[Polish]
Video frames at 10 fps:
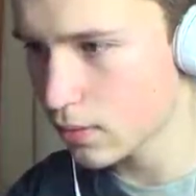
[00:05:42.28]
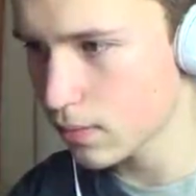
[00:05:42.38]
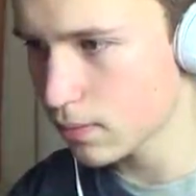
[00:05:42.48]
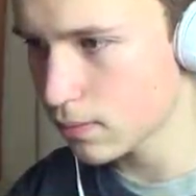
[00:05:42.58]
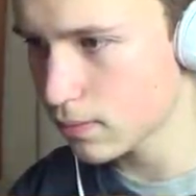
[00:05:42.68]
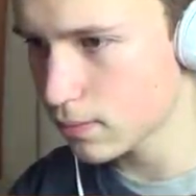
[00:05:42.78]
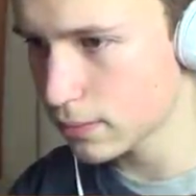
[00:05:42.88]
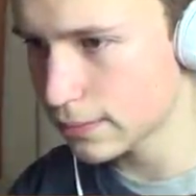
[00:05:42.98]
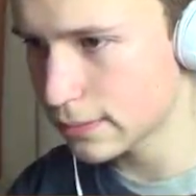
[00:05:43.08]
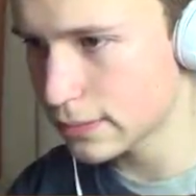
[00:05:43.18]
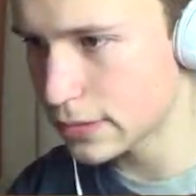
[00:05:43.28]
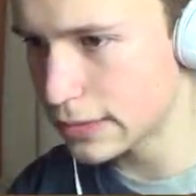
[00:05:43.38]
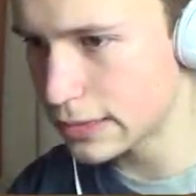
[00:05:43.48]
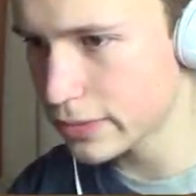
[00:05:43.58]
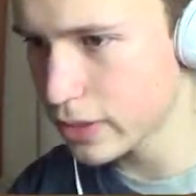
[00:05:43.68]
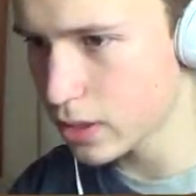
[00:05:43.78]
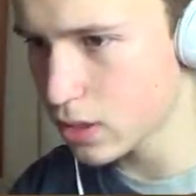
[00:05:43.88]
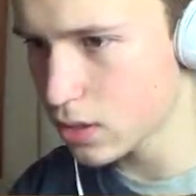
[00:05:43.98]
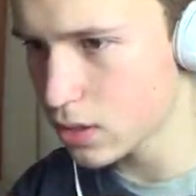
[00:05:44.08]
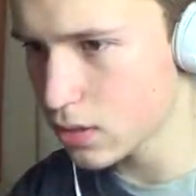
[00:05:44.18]
Mm, są tu
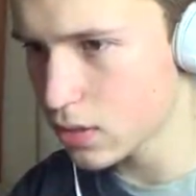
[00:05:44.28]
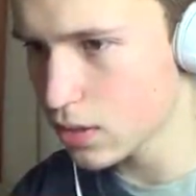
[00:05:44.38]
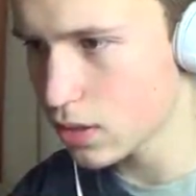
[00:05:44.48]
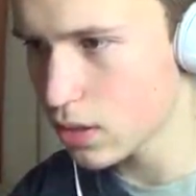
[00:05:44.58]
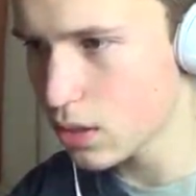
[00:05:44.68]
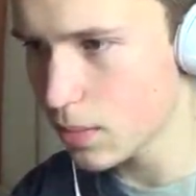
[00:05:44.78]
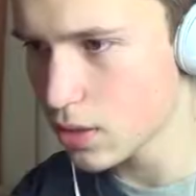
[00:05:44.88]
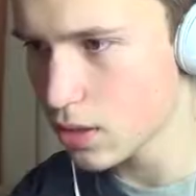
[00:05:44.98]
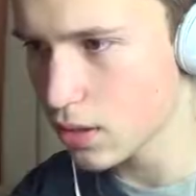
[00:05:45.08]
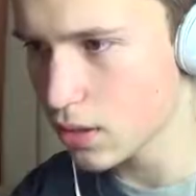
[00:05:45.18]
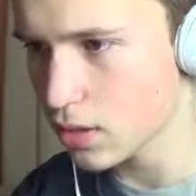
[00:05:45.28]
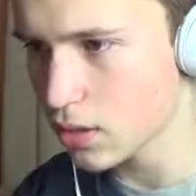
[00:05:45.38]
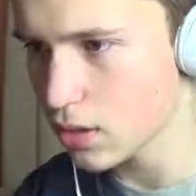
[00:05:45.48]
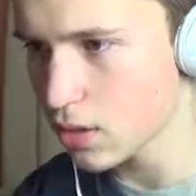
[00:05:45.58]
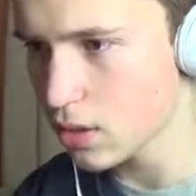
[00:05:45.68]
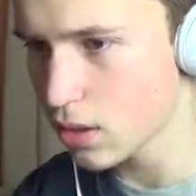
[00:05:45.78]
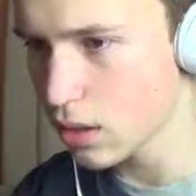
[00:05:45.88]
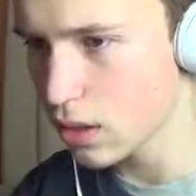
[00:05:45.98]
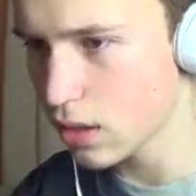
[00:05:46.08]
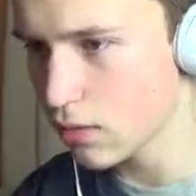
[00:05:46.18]
jakieś roślinki? Nie ma żadnych roślinek.
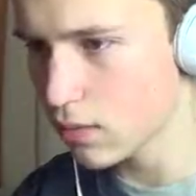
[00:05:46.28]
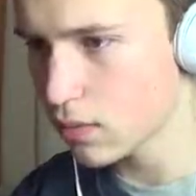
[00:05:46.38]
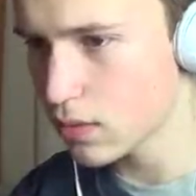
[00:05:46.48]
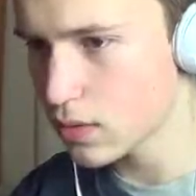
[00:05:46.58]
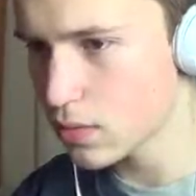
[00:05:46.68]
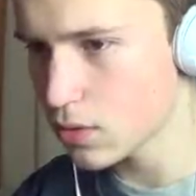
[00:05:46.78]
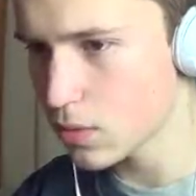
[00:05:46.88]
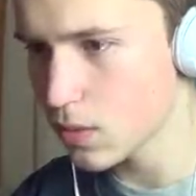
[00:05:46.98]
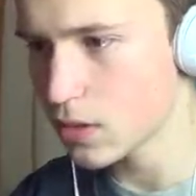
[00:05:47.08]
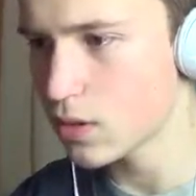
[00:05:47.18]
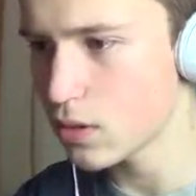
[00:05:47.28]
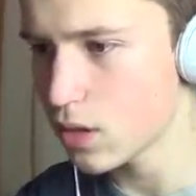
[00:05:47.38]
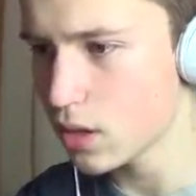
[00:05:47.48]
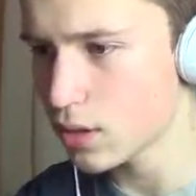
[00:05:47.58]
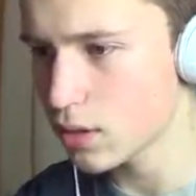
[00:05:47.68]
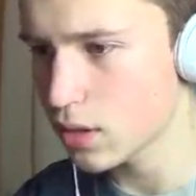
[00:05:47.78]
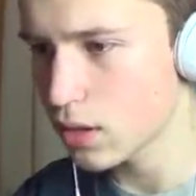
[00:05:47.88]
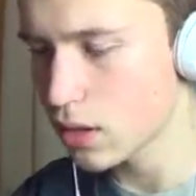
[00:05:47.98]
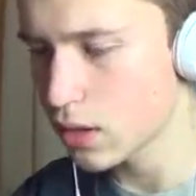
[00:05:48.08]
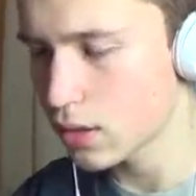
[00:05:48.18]
Więc musimy lecieć do kolejnych
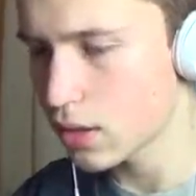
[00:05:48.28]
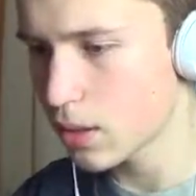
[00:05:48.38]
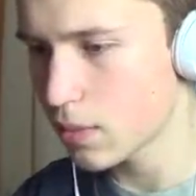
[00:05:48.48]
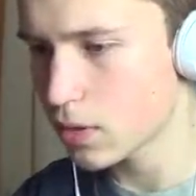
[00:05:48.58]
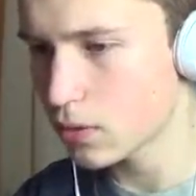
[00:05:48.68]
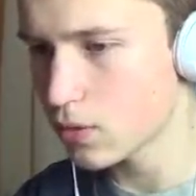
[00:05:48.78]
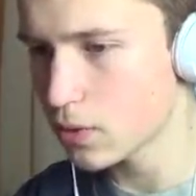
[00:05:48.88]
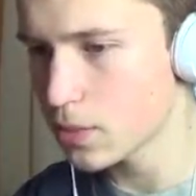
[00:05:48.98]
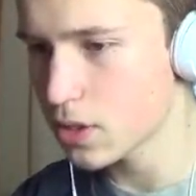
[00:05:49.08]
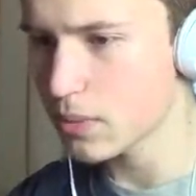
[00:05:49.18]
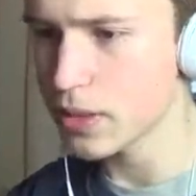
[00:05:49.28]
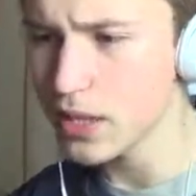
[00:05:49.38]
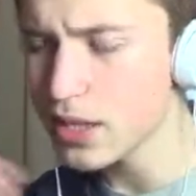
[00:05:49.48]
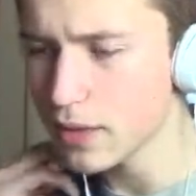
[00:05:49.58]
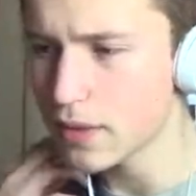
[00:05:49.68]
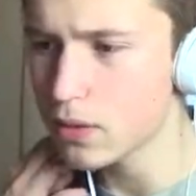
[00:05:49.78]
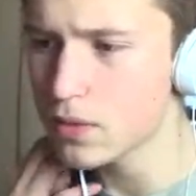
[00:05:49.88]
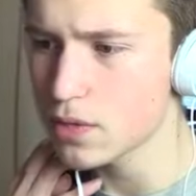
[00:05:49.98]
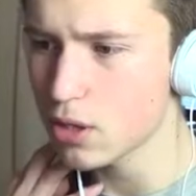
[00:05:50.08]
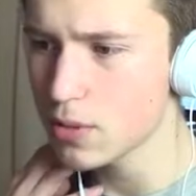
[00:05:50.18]
teleportów i przynajmniej kilka
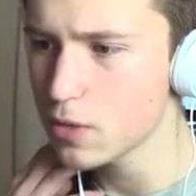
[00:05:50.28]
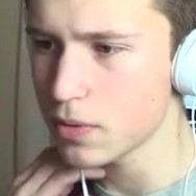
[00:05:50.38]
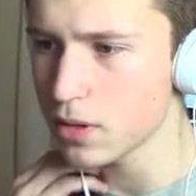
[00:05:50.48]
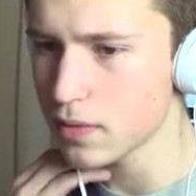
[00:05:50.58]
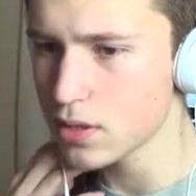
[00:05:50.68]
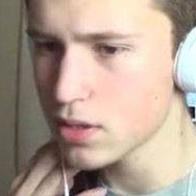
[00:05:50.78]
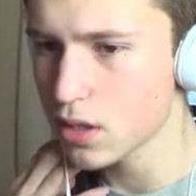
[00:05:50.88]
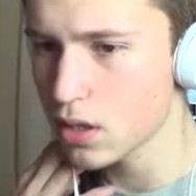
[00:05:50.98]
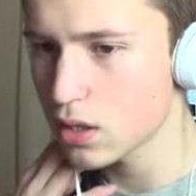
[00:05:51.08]
fragów zrobić, ponieważ